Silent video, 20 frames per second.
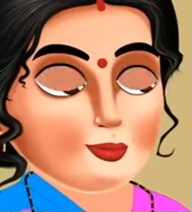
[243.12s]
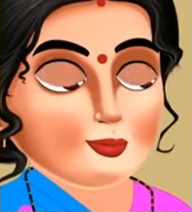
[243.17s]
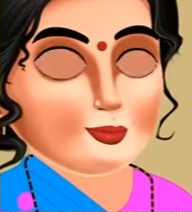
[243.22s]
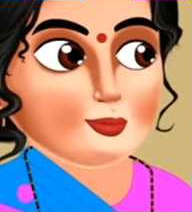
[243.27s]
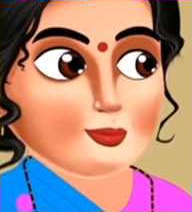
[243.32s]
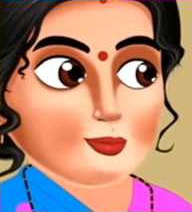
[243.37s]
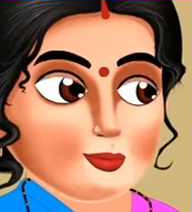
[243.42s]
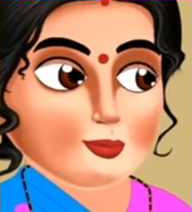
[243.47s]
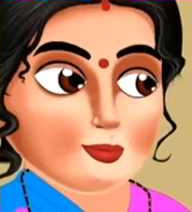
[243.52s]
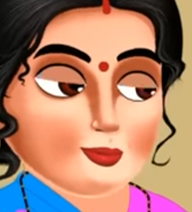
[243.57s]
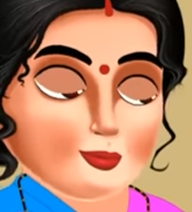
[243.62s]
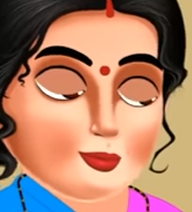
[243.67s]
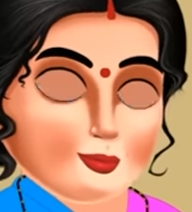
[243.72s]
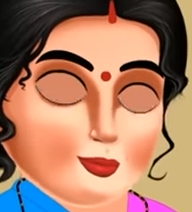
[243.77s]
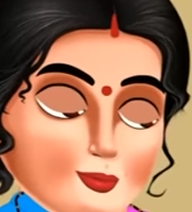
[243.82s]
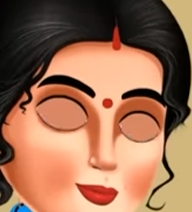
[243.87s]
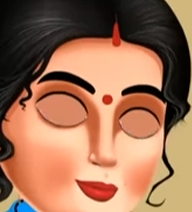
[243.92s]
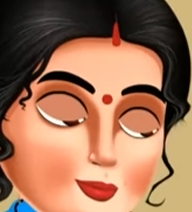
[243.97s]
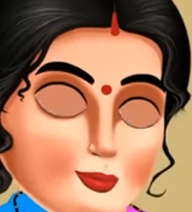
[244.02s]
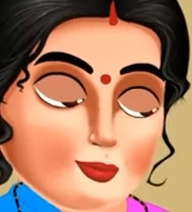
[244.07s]
बरामदे में
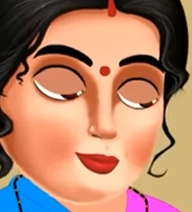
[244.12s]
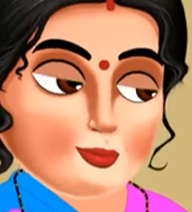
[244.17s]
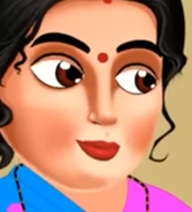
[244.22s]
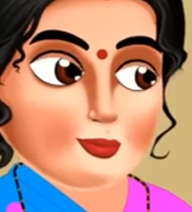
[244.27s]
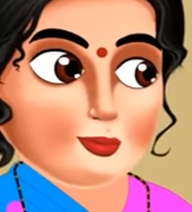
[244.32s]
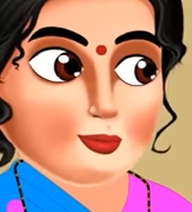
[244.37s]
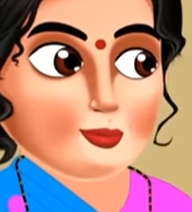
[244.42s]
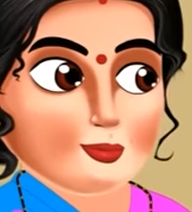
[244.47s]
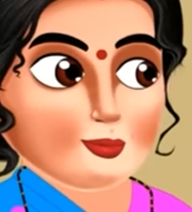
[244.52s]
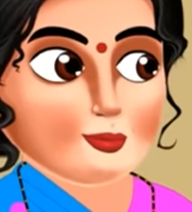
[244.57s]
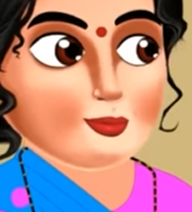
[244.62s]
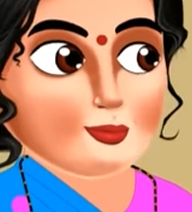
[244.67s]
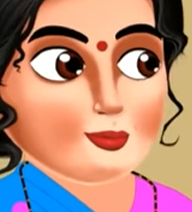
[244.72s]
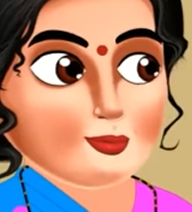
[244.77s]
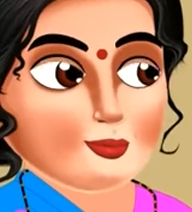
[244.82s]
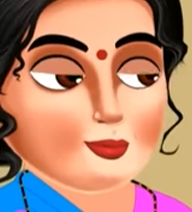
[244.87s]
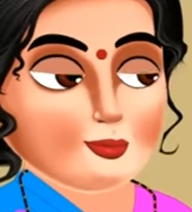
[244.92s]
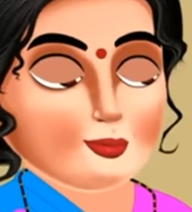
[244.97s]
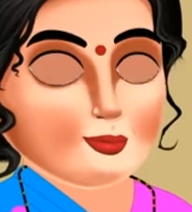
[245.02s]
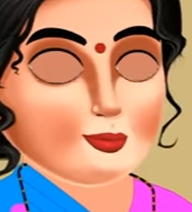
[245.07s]
गई और उठक बैठक
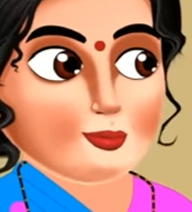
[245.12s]
करने